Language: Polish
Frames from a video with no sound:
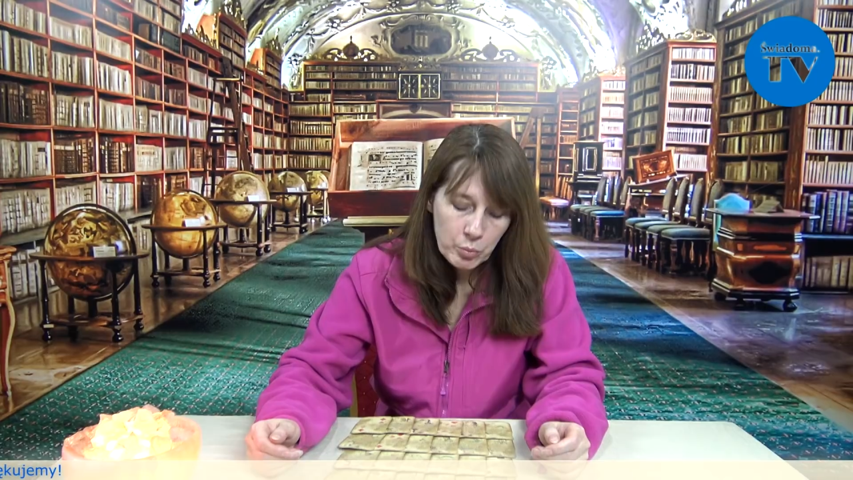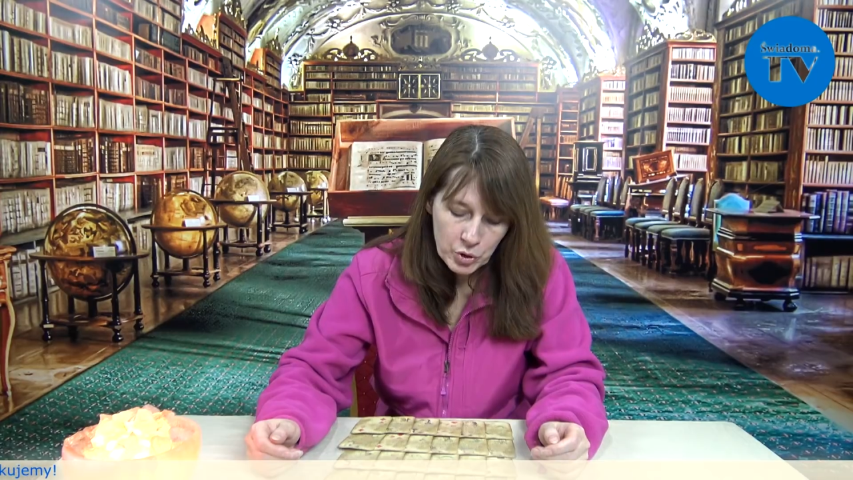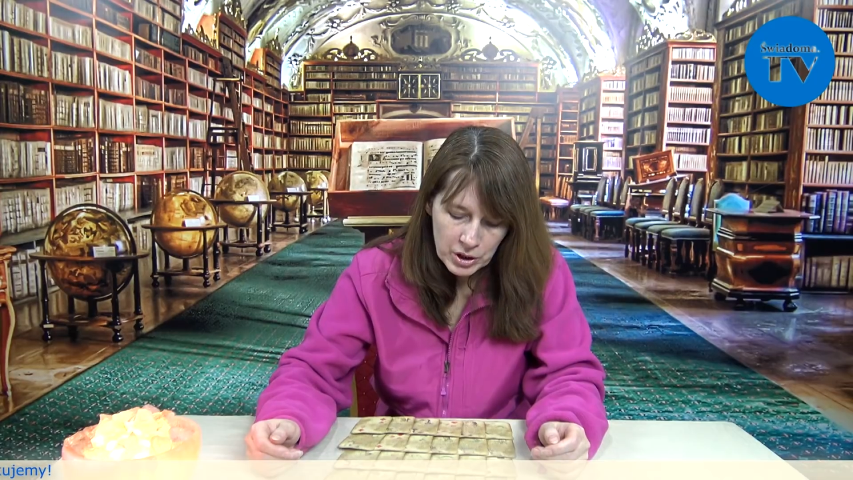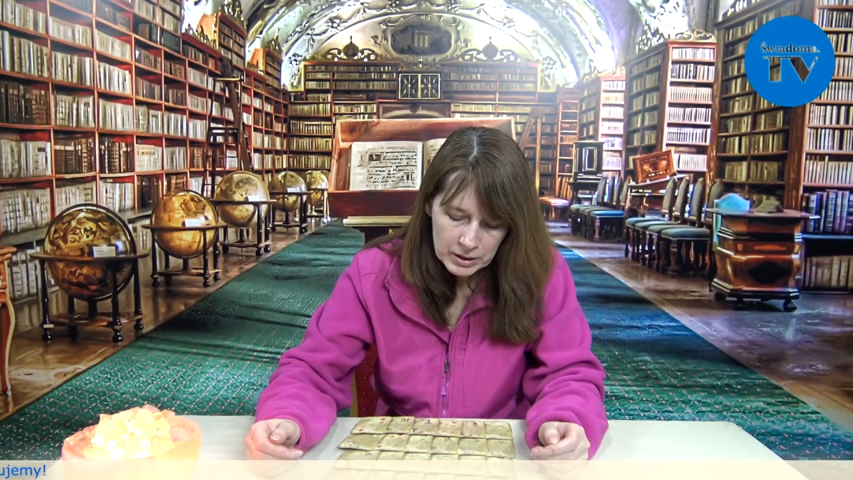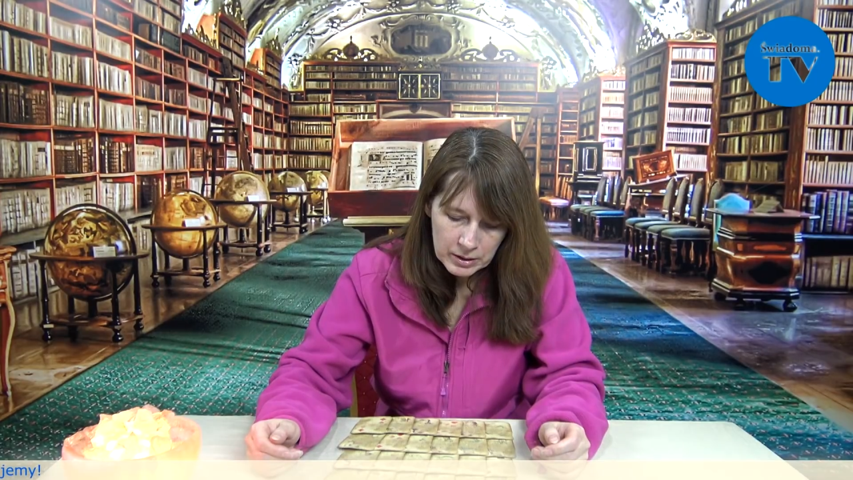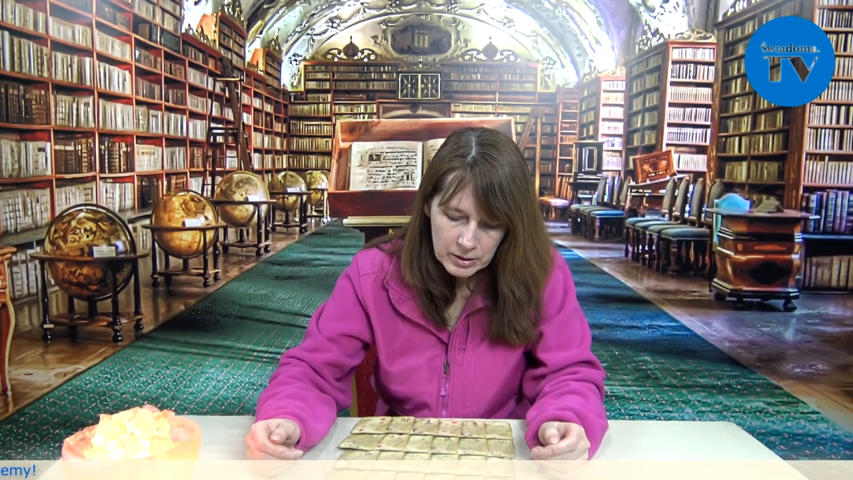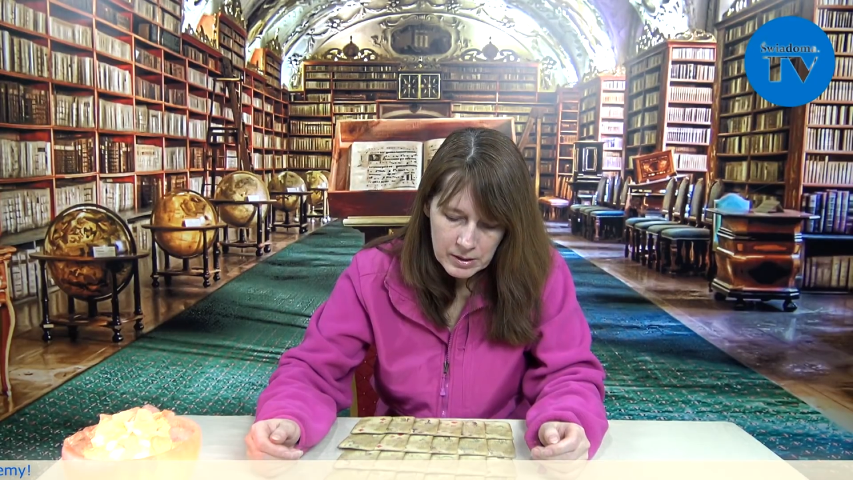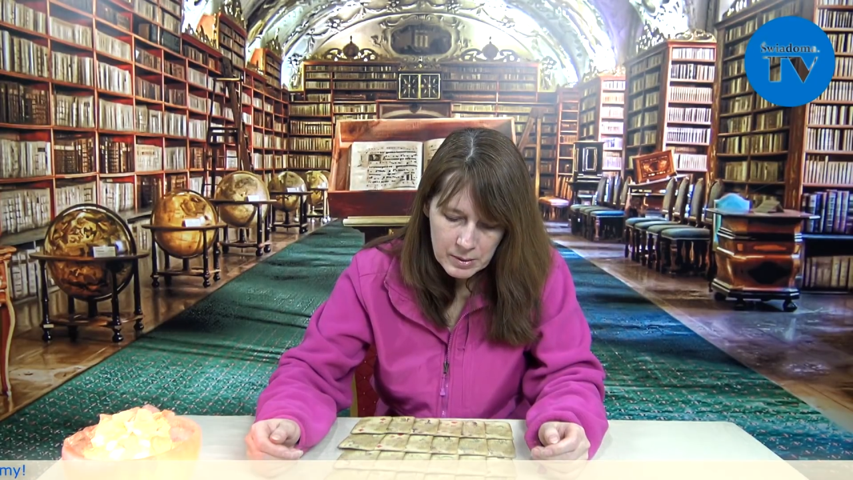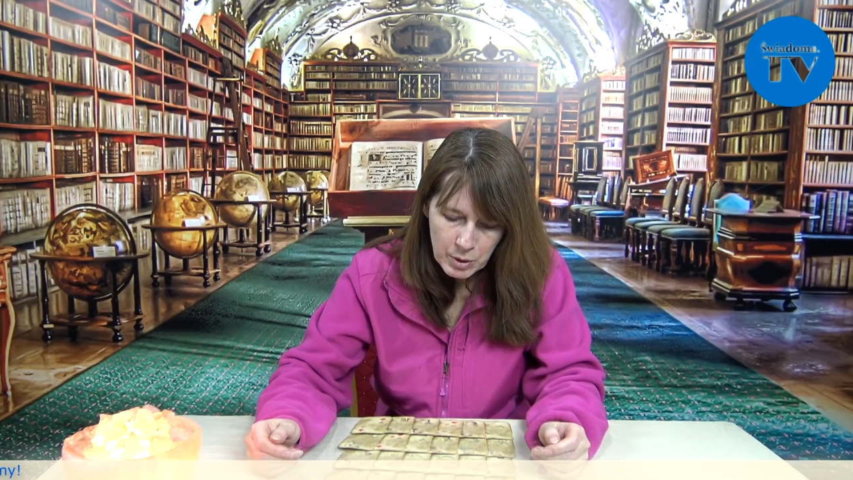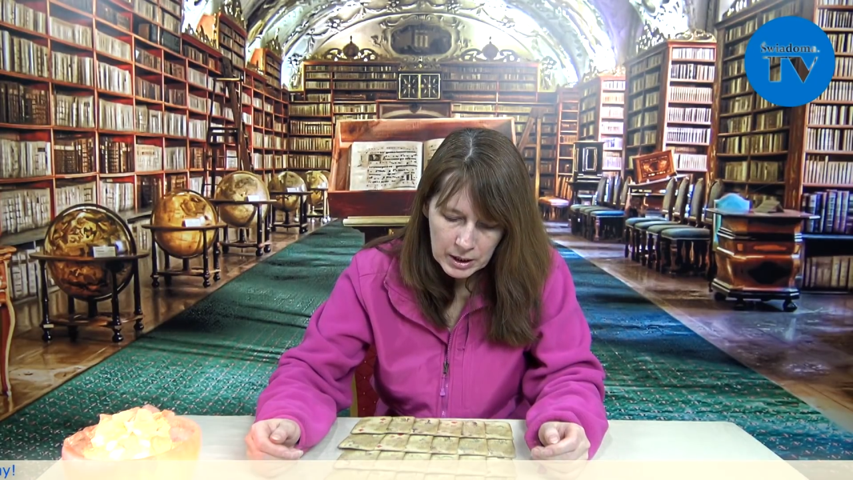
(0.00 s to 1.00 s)
przed
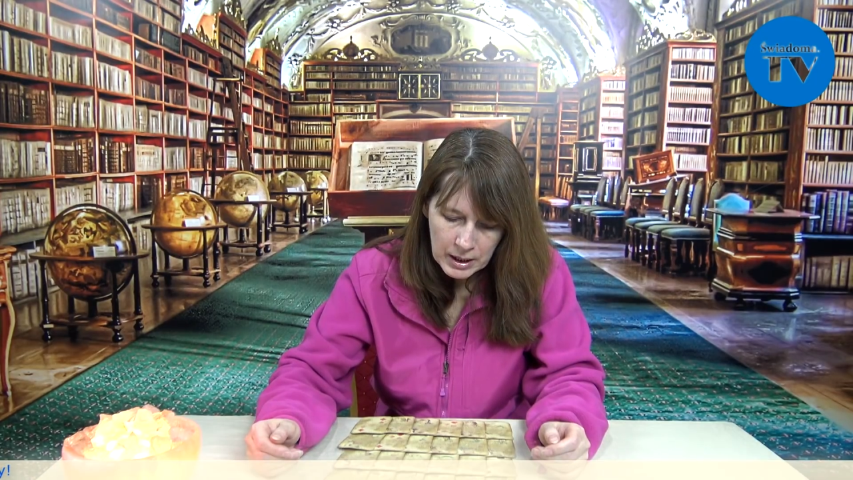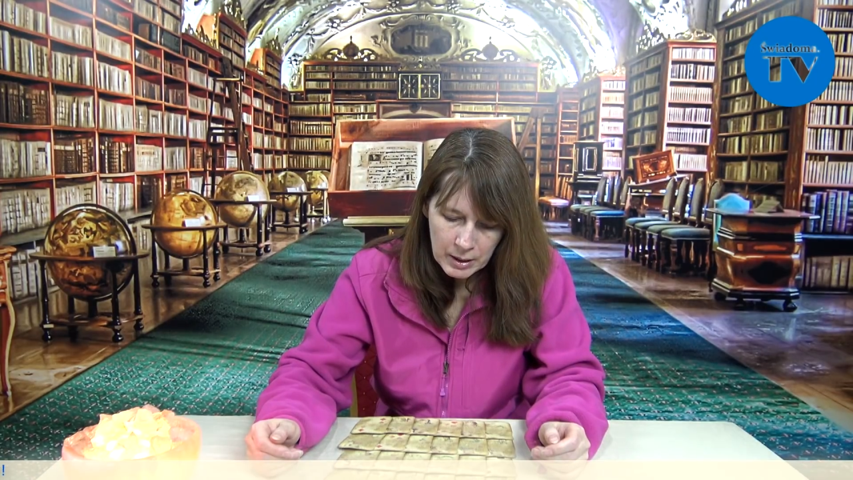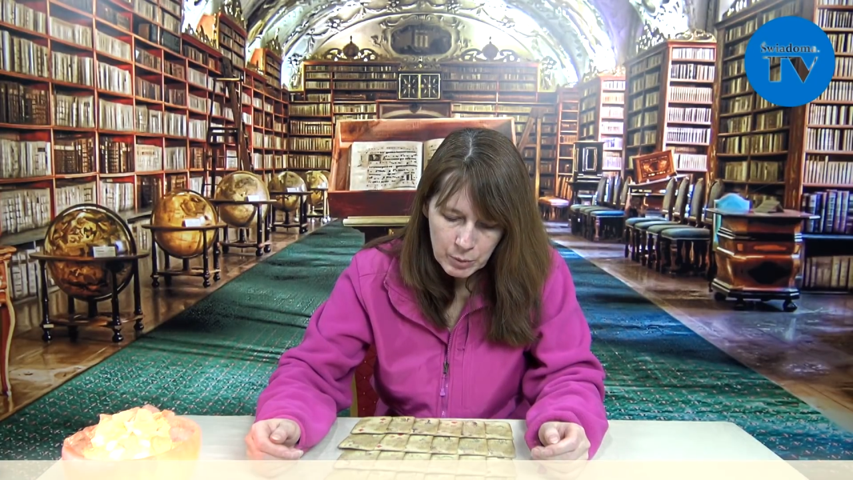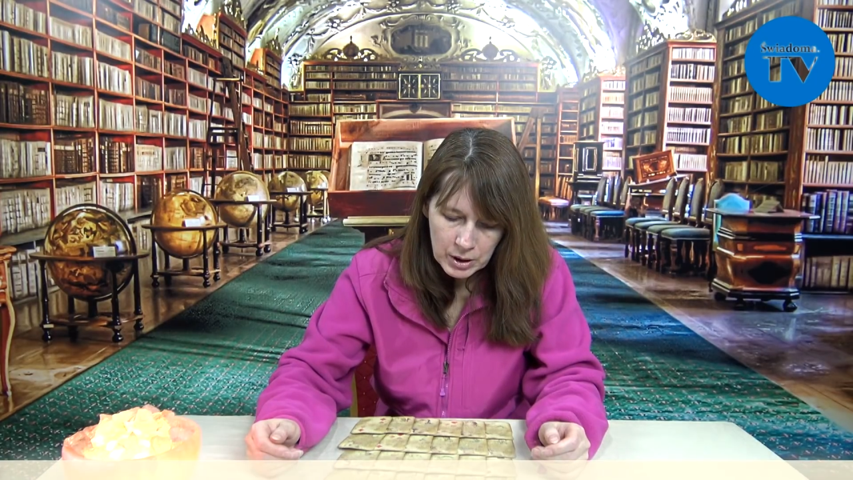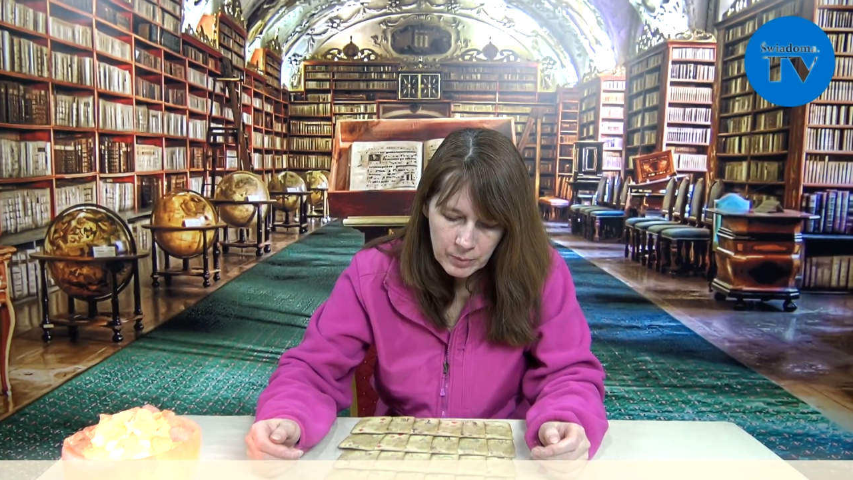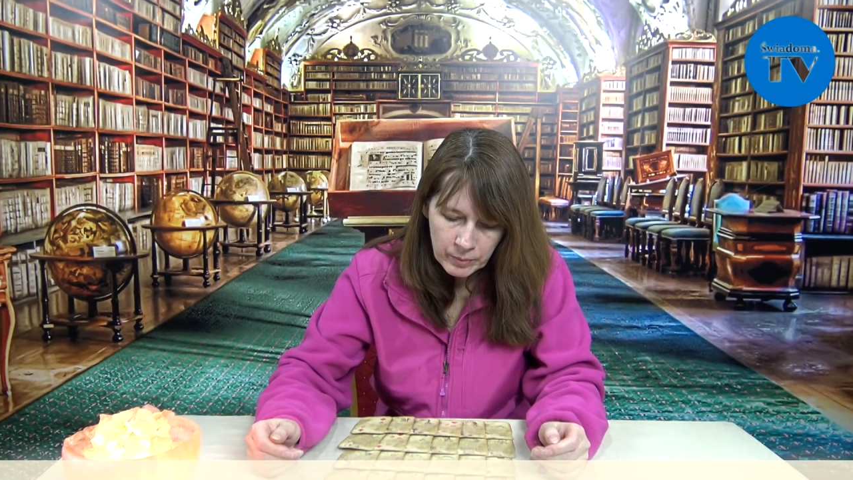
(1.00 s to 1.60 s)
zmianami.